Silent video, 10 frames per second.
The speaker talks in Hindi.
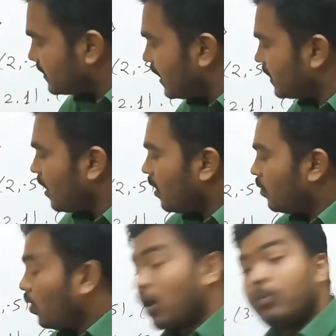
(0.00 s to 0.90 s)
सेट
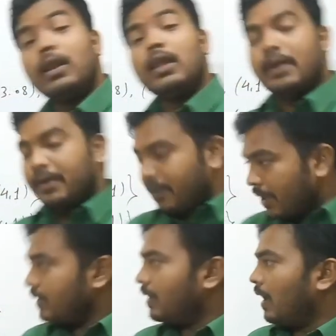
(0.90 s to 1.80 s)
नॉर्मल
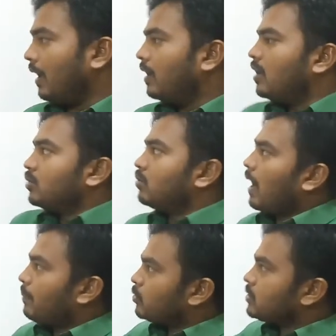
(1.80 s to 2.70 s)
नहीं है तो
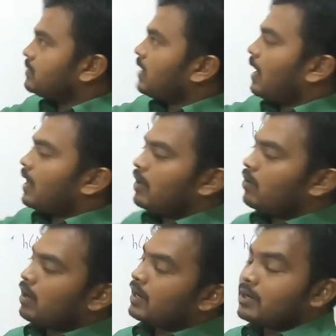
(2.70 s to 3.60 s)
आपको समझ आ गया
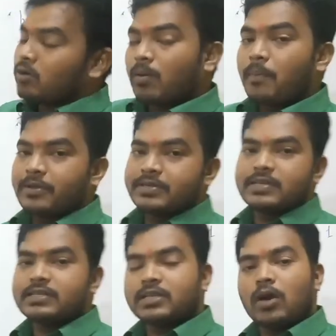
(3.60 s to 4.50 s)
होगा कि नॉर्मल फजी
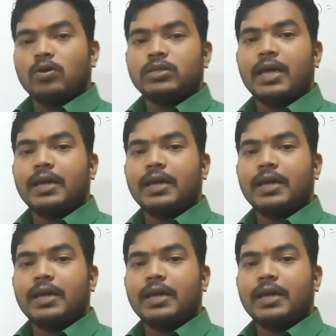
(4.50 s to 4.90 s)
सेट क्या होता